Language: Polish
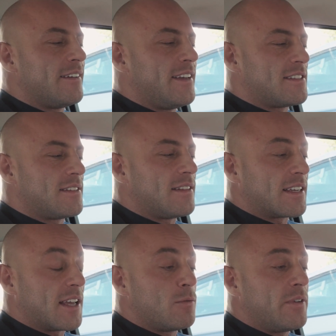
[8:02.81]
Jest,
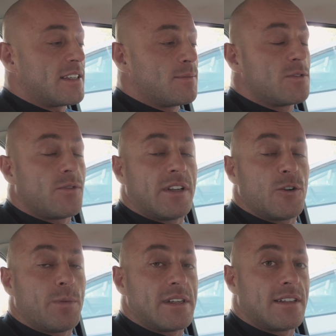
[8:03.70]
tak jak mówię, jest mnóstwo
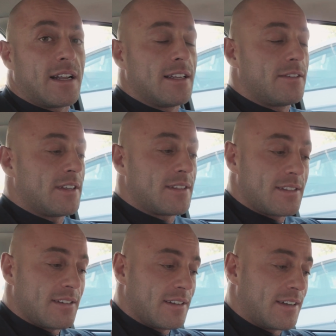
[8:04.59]
trenów personalnych,
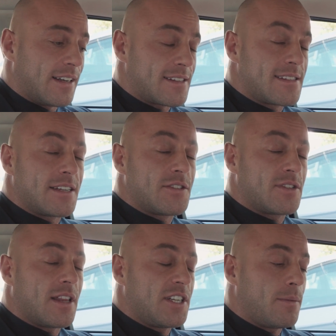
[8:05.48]
więc każdy znajdzie
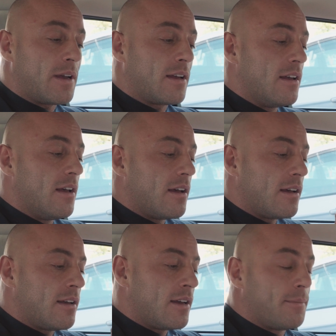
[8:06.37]
coś dla siebie.
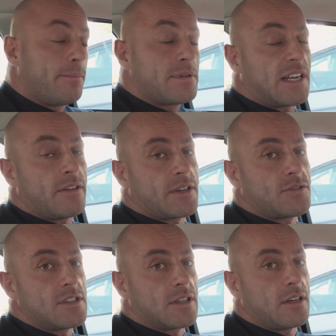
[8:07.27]
Pozdrawiam Was
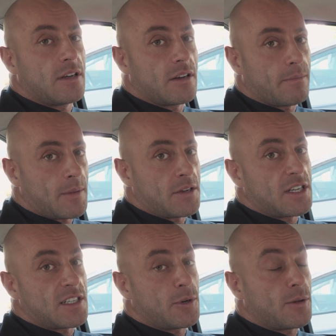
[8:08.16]
wszystkich. Mam
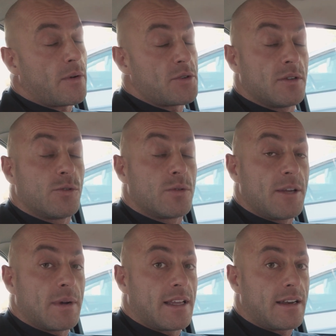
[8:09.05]
nadzieję, że podobał się ten
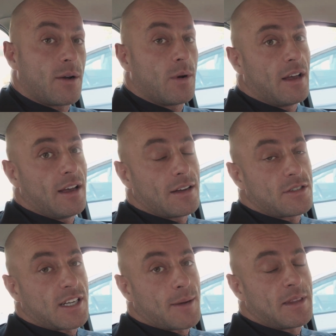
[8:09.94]
krótki materiał.
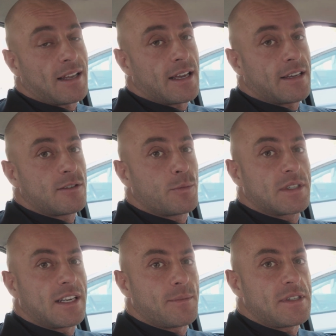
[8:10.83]
Czekamy na lajki,
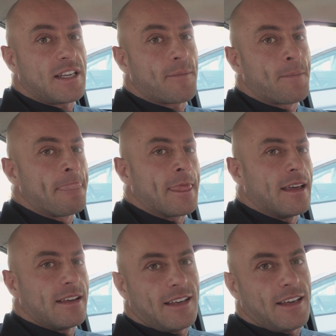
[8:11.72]
subskrypcje
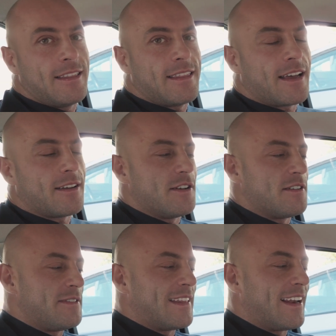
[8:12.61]
i inne
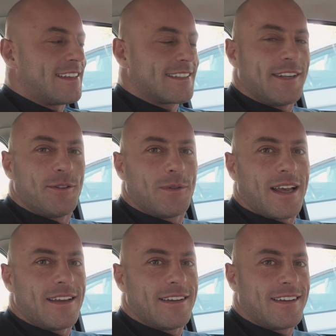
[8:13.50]
wynalazki
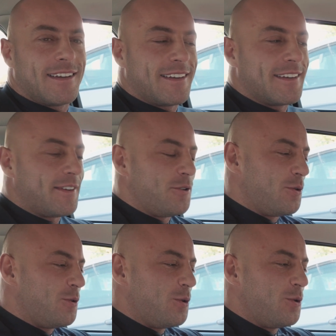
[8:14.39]
tutaj
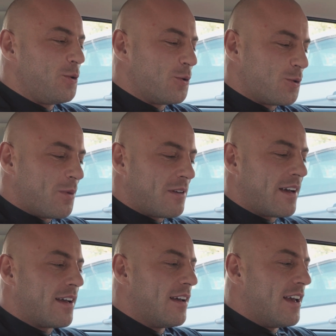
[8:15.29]

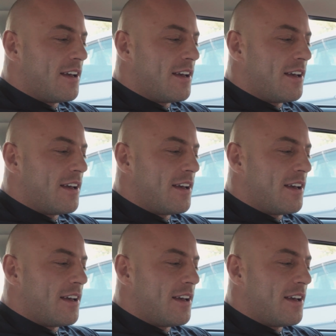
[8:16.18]
YouTube'owe.